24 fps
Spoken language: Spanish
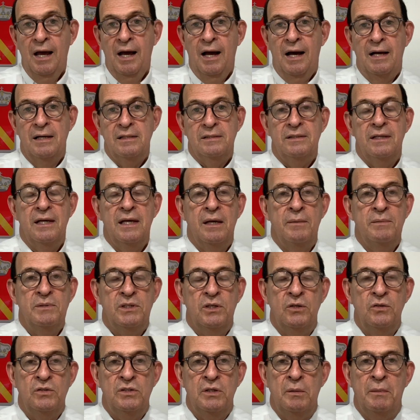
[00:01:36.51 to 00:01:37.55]
Así que mis
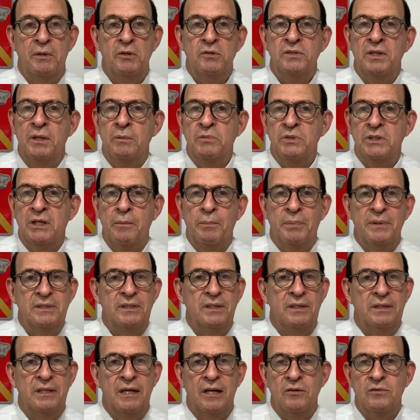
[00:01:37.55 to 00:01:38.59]
queridos hermanos, tenemos que
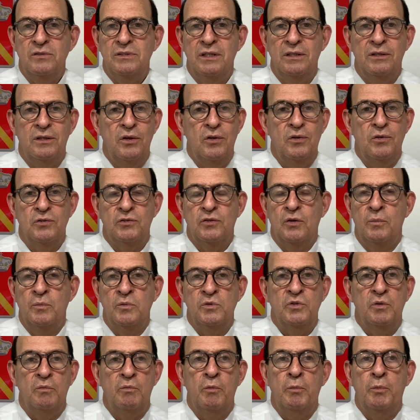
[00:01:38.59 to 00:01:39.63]
presentarnos ante Dios como
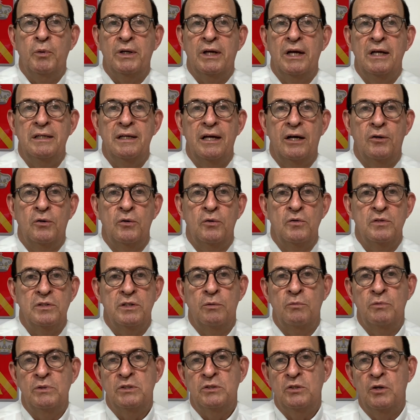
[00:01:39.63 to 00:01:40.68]
somos porque Él ya conoce
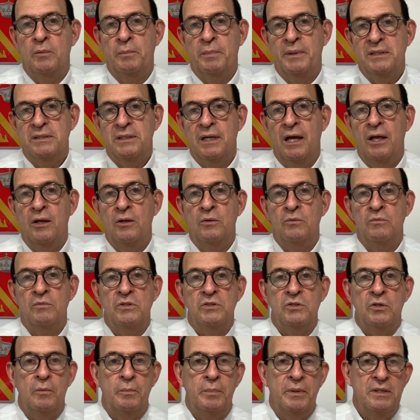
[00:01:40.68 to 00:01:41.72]
nuestro pasado,
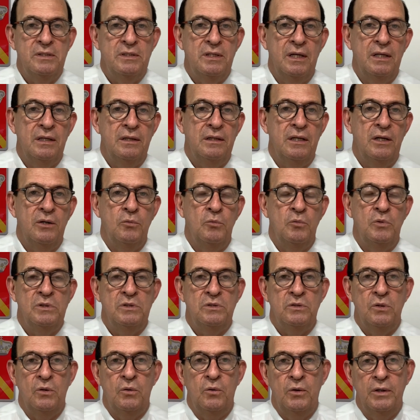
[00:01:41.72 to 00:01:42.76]
nuestro presente,
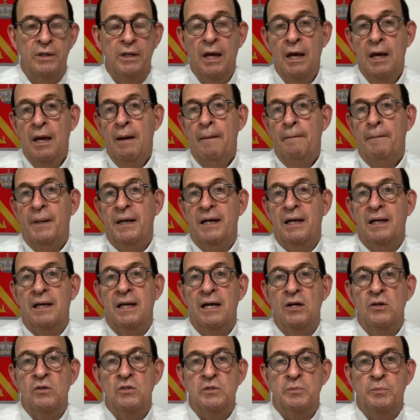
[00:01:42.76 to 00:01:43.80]
nuestro hoy. ¿Para
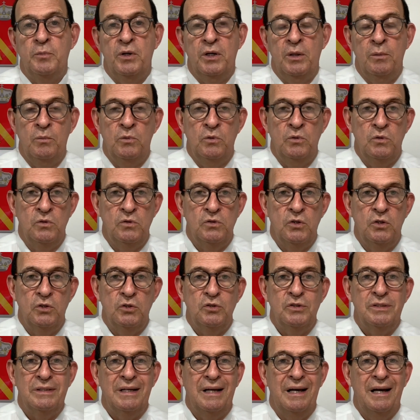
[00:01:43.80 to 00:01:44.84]
qué nos ponemos
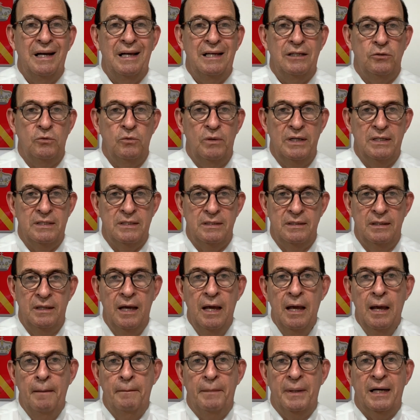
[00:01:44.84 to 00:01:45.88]
nosotros carátulas?
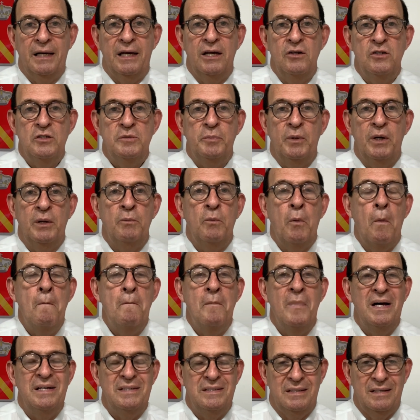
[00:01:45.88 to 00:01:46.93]
¿Para qué nos ponemos
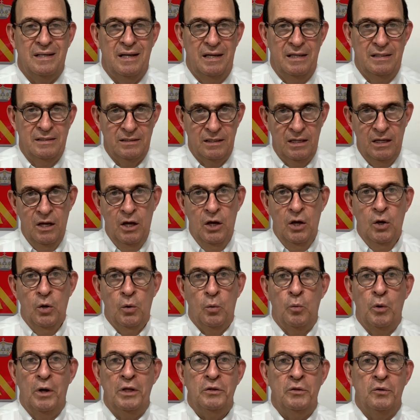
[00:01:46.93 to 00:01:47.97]
máscaras?
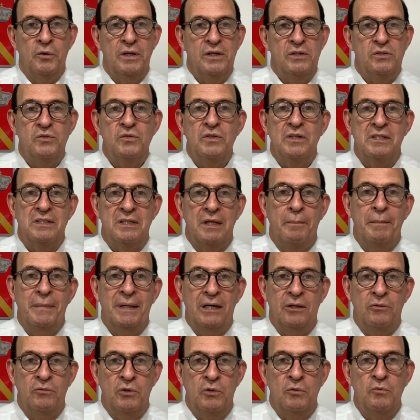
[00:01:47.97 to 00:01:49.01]
cuando Jesús está
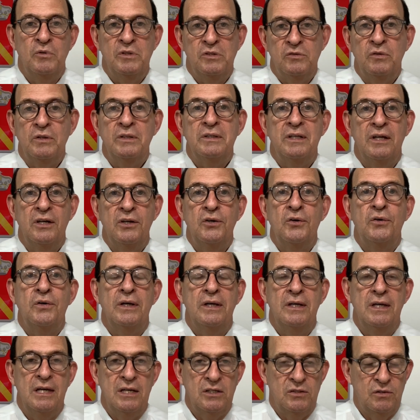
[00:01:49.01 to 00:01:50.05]
mirando en nuestro interior
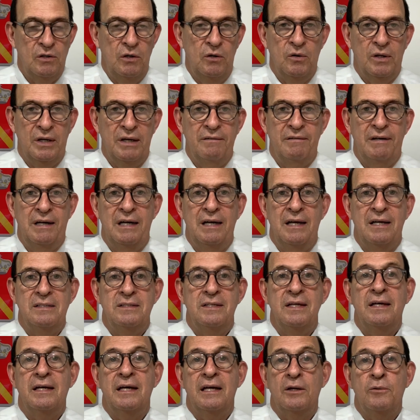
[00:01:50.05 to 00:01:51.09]
y eso es lo que vale.
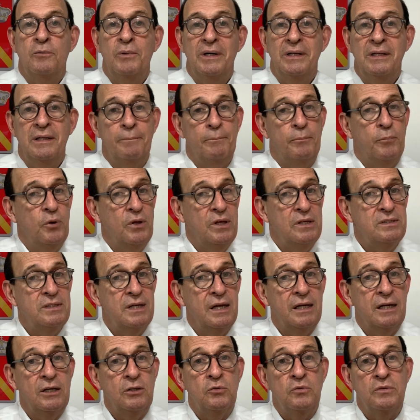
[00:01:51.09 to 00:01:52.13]
Así que recuerden, puede
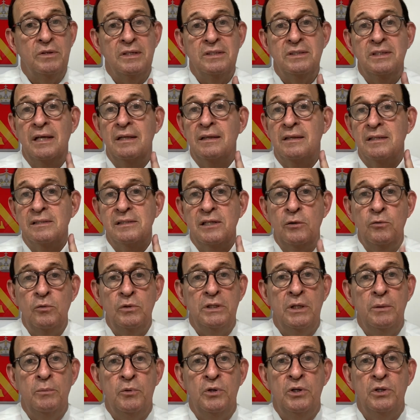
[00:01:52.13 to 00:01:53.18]
ser que tú te sientas el
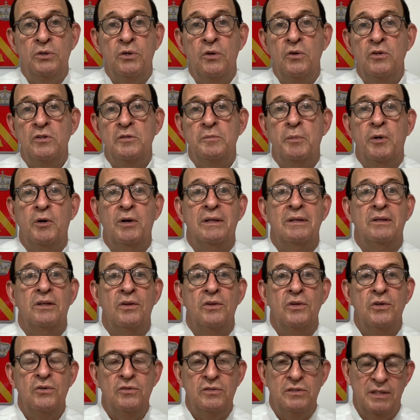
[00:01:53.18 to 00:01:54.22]
último de todos, pero ante
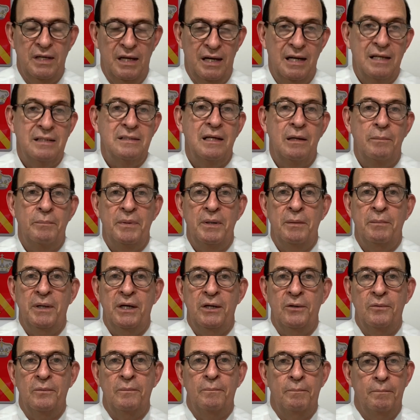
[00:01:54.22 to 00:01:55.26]
Dios serás el
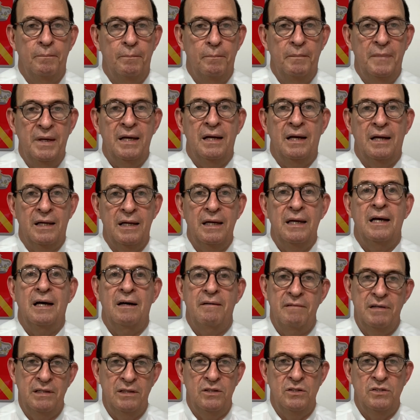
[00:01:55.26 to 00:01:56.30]
primero. Mega, giga,
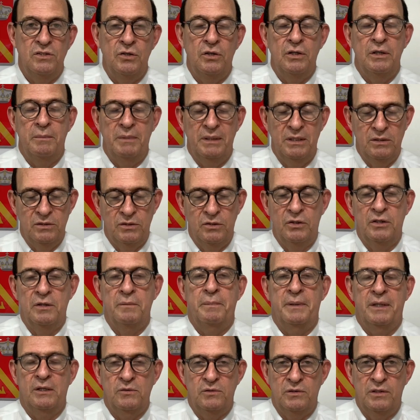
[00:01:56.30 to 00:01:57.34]
bendiciones, bendiciones
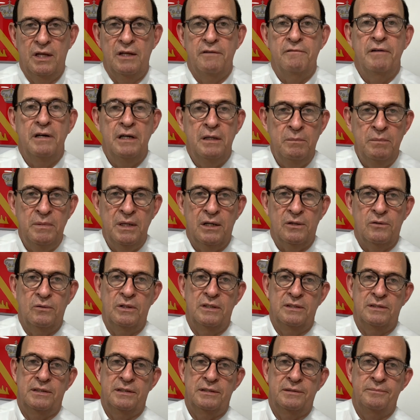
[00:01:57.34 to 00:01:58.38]
para ustedes. Feliz
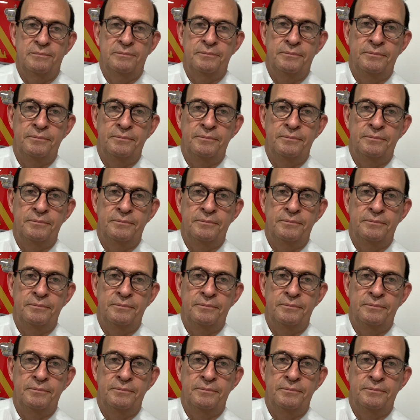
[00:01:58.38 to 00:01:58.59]
miércoles.